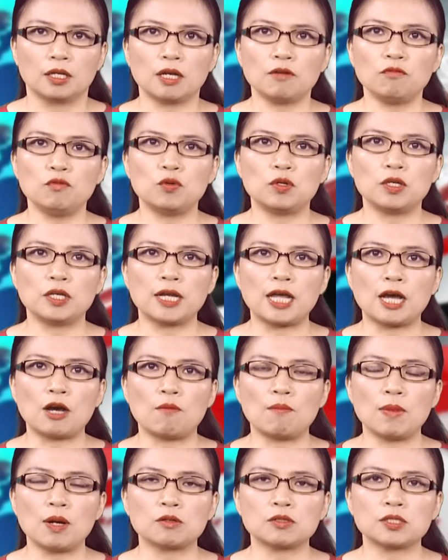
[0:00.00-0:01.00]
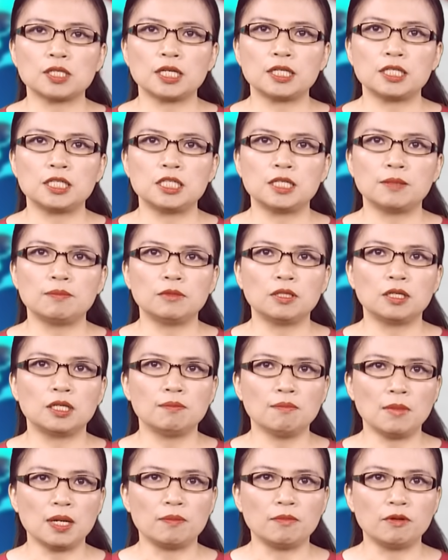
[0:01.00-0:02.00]
Các vụ lừa đảo mạo danh chiếm
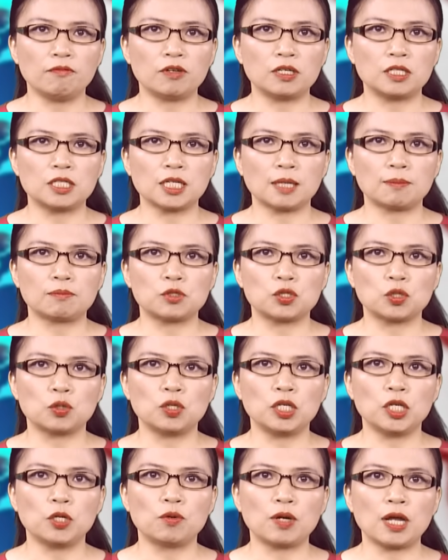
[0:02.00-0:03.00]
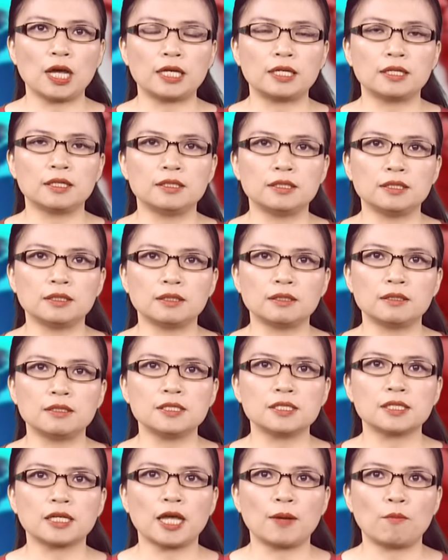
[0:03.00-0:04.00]
tới 70% số khiếu nại gửi
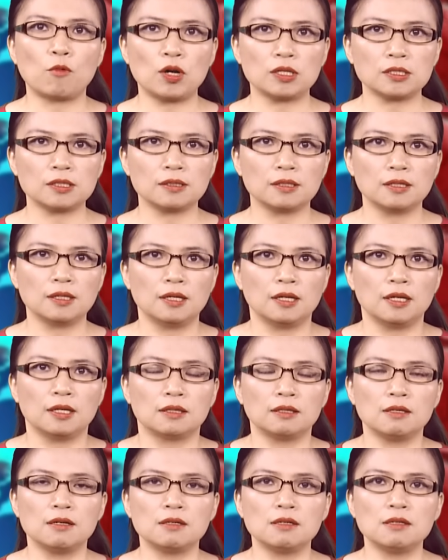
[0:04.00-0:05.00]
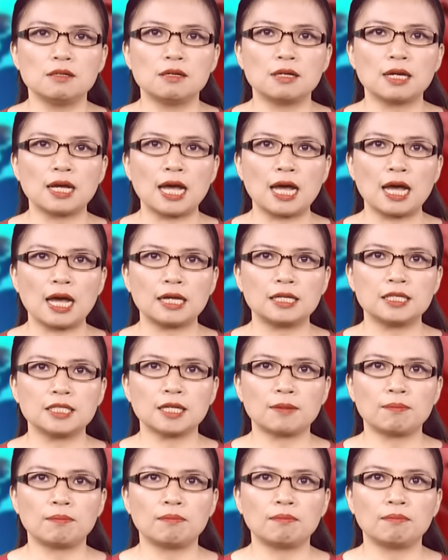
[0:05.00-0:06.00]
tới Scamwatch, tương đương
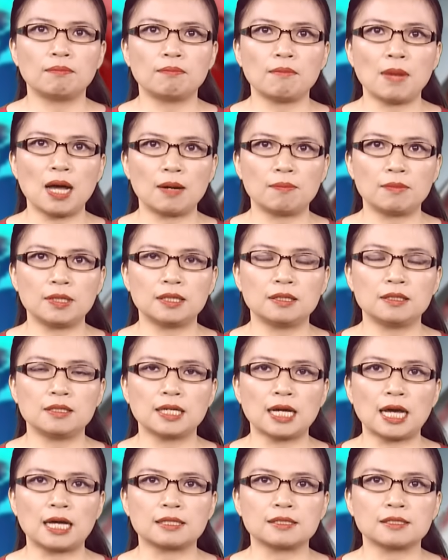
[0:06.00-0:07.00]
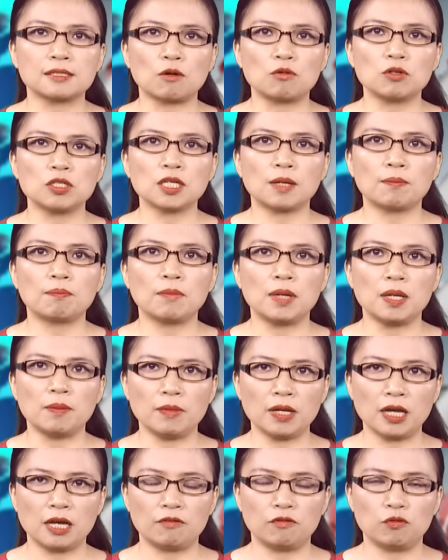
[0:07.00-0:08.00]

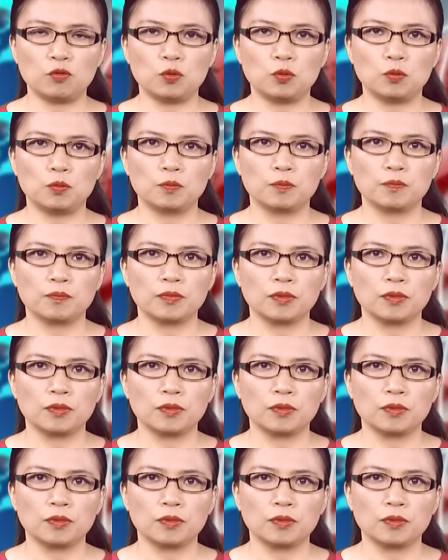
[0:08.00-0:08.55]
234.672 vụ.